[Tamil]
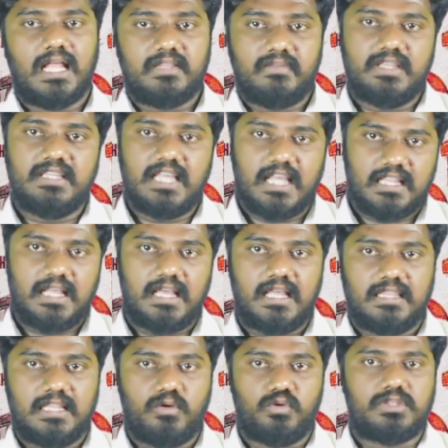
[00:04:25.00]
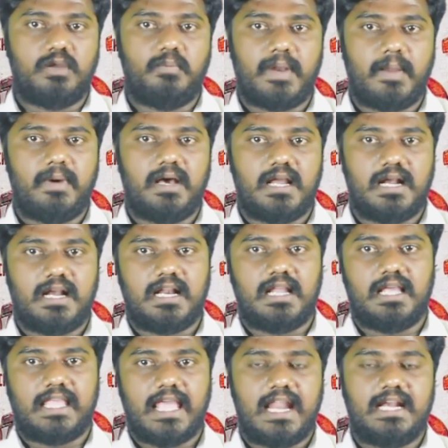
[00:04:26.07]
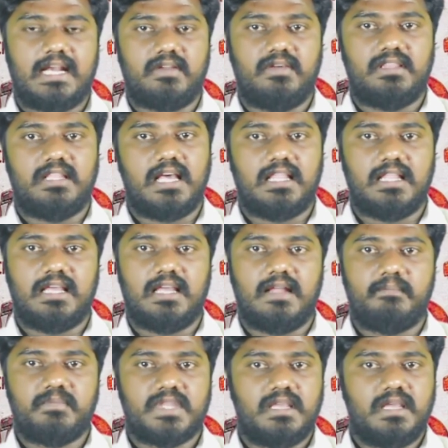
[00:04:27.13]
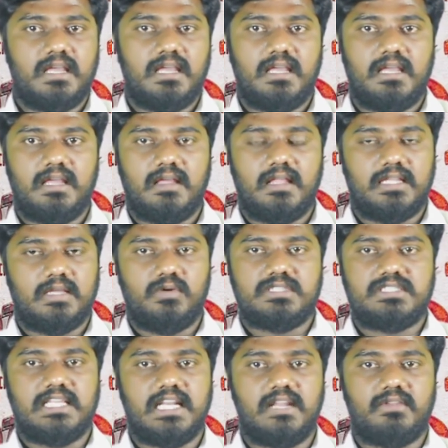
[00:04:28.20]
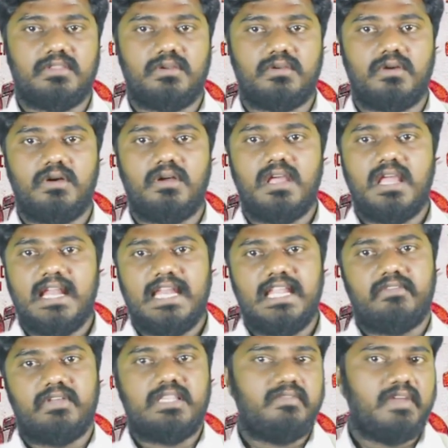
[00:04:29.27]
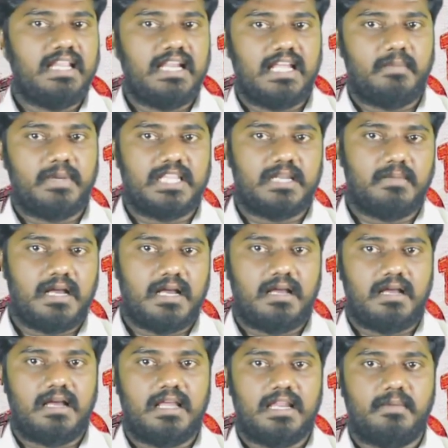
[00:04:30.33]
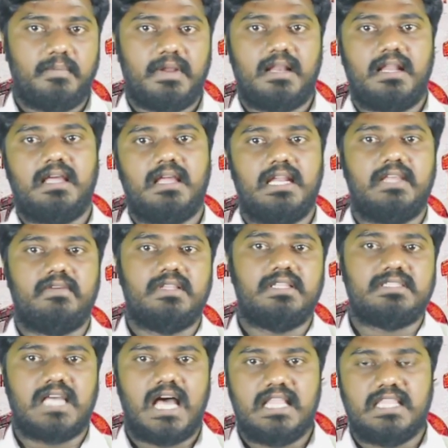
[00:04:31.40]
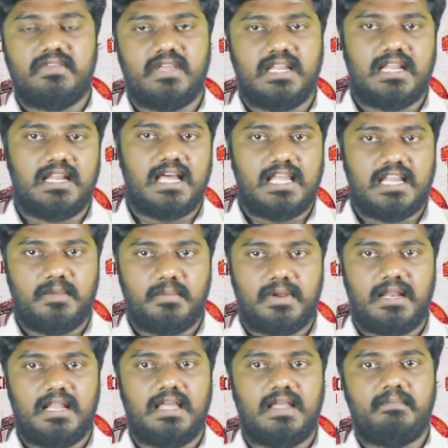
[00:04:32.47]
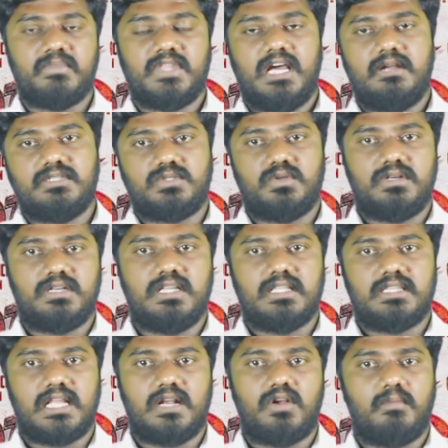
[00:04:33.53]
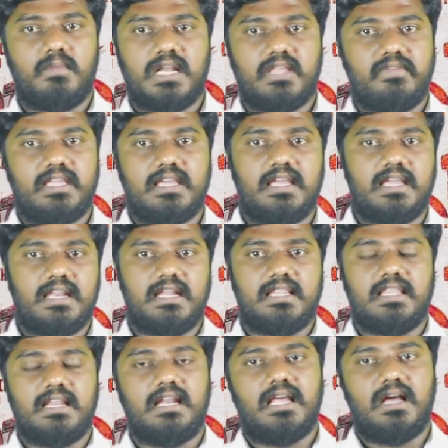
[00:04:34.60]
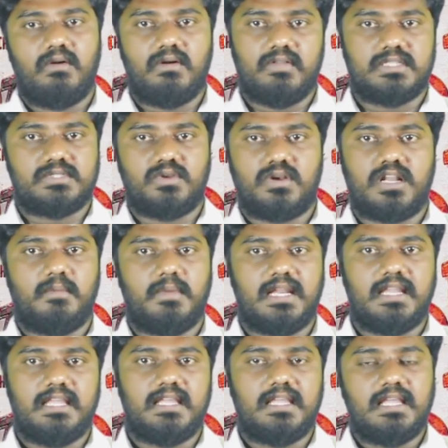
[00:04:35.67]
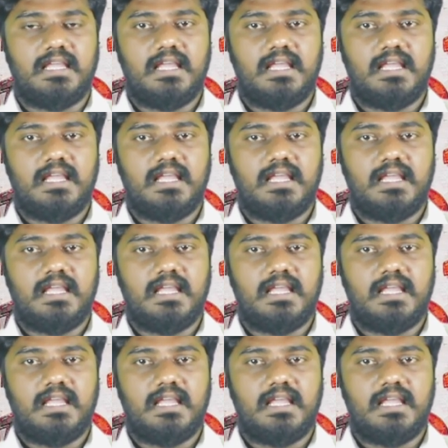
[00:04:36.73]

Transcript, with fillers: அதை வந்து அதை அந்த ருத்ர பிரபாகரன்ற கேரக்டர் வந்து அதை அந்த ஒரு சீனில் வந்திருக்கோம் நீ வந்து வெளியில் எப்படி தெரியுமா அறியப்படுற நீ வந்து சாதி வெறியனா அறியப்படுற அப்படின்னு சொல்லிட்டு தன்னோட மனைவியா என்னன்னு தெரியல அவங்க வந்து சொல்கிற மாதிரி